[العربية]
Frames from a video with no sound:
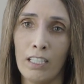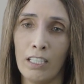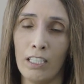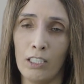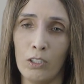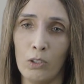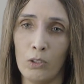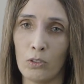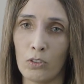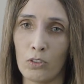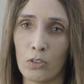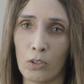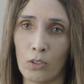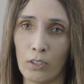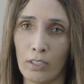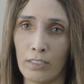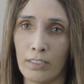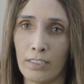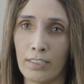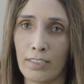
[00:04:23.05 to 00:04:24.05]
العنصر
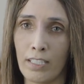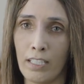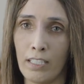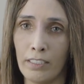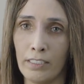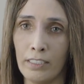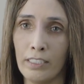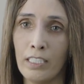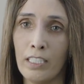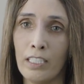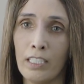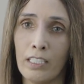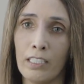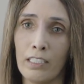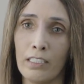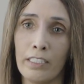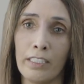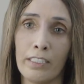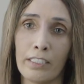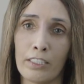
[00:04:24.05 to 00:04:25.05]
النسائي
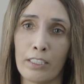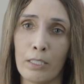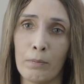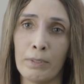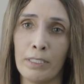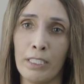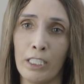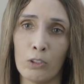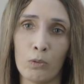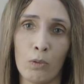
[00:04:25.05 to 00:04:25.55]
لطبيعة